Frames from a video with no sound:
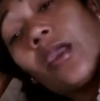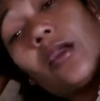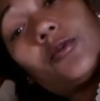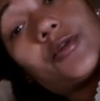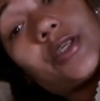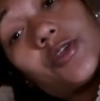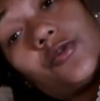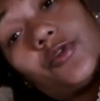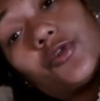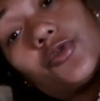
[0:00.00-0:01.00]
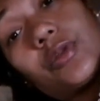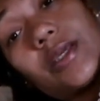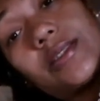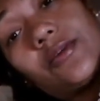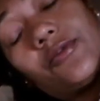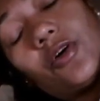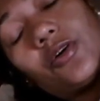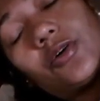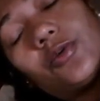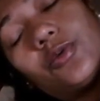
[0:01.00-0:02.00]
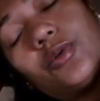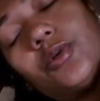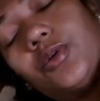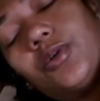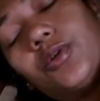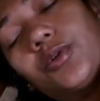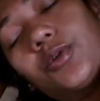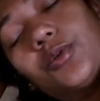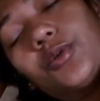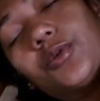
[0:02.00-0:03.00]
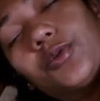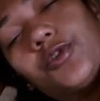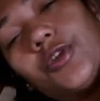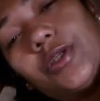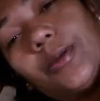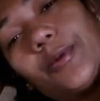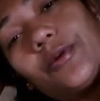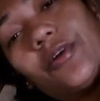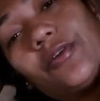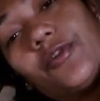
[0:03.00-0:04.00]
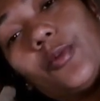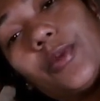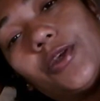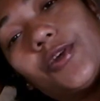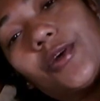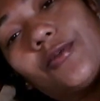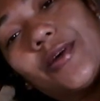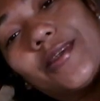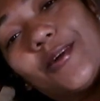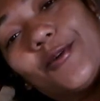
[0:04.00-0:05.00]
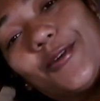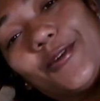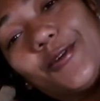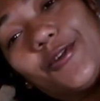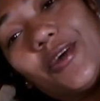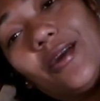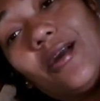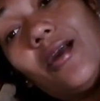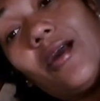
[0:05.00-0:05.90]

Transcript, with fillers: Eu não sei se eu vou juntar esse vlog com outro, com outro dia, provavelmente vai ser com outro dia.